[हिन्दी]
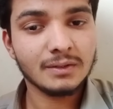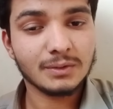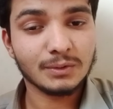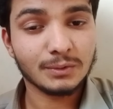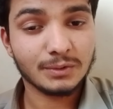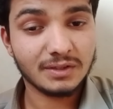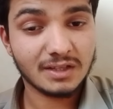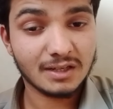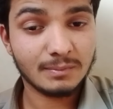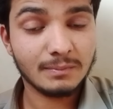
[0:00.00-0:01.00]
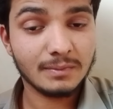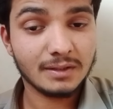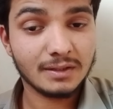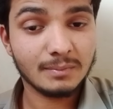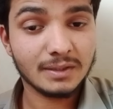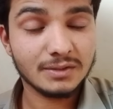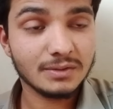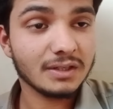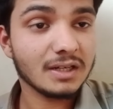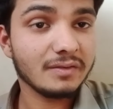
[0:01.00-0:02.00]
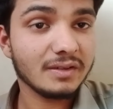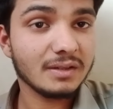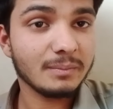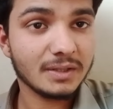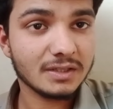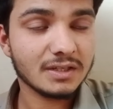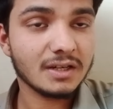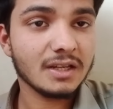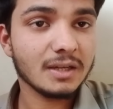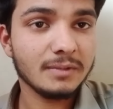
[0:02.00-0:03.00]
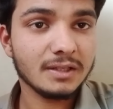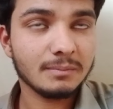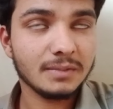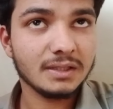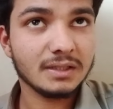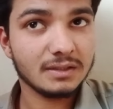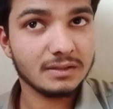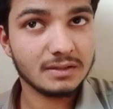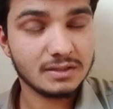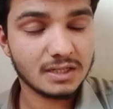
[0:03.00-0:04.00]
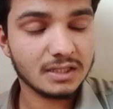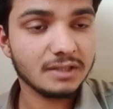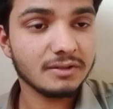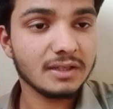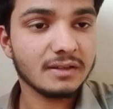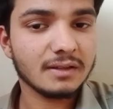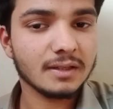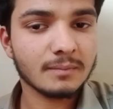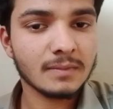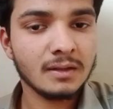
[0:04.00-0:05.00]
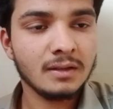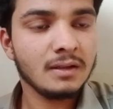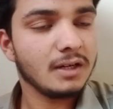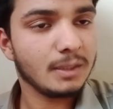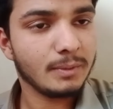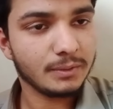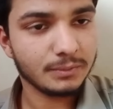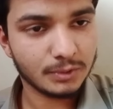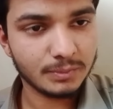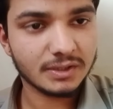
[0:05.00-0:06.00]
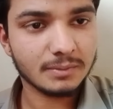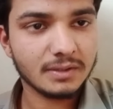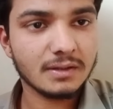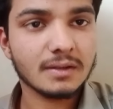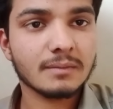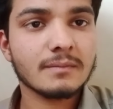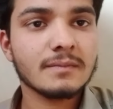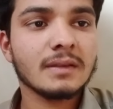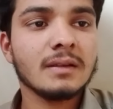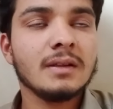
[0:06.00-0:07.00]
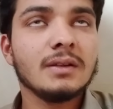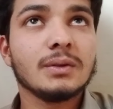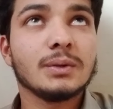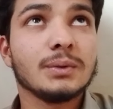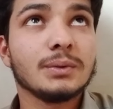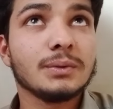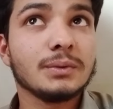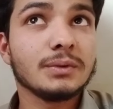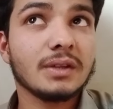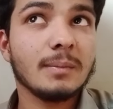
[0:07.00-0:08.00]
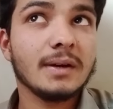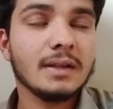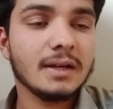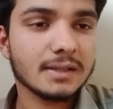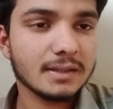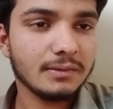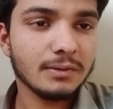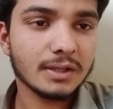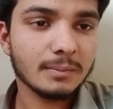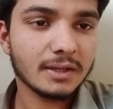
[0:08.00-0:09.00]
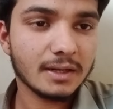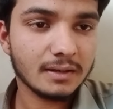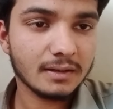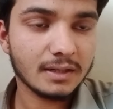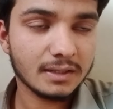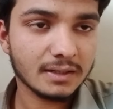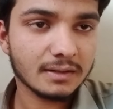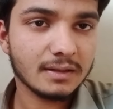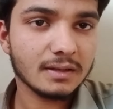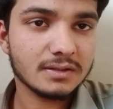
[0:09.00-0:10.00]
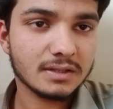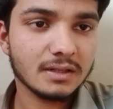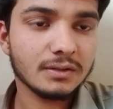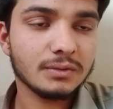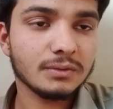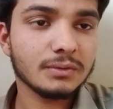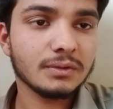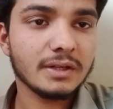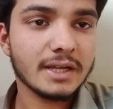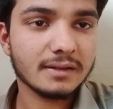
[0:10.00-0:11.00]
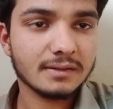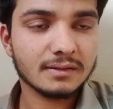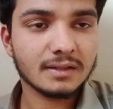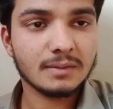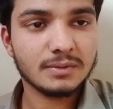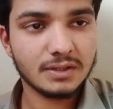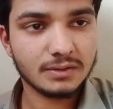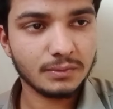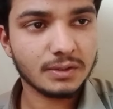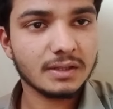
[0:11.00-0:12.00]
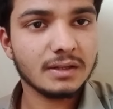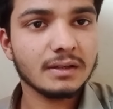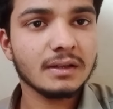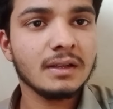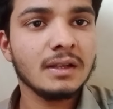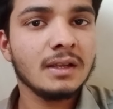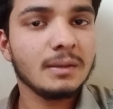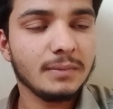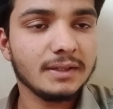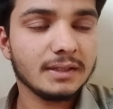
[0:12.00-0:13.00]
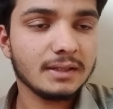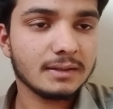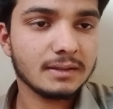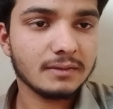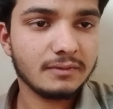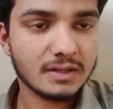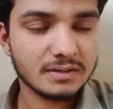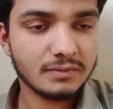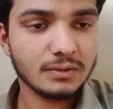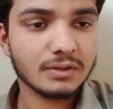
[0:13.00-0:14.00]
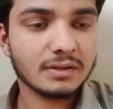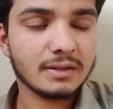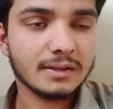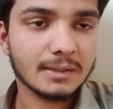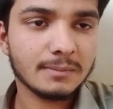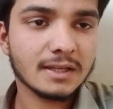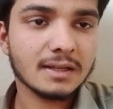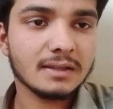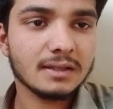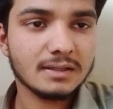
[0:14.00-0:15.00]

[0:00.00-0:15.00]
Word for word: तो तरह बाजी जो है काफ़ी ज़्यादा परेशान है अपनी अम्मी के जाने की वजह से अल्लाह पाक उनको भी सब्र दे तो उसके बाद आज का व्लॉग यहीं पर एंड करते हैं अच्छा लगा तो लाइक सब्सक्राइब शेयर ज़रूर कर देना मिलते नहीं तो सब फ्रेश व्लॉग के साथ तब तक के लिए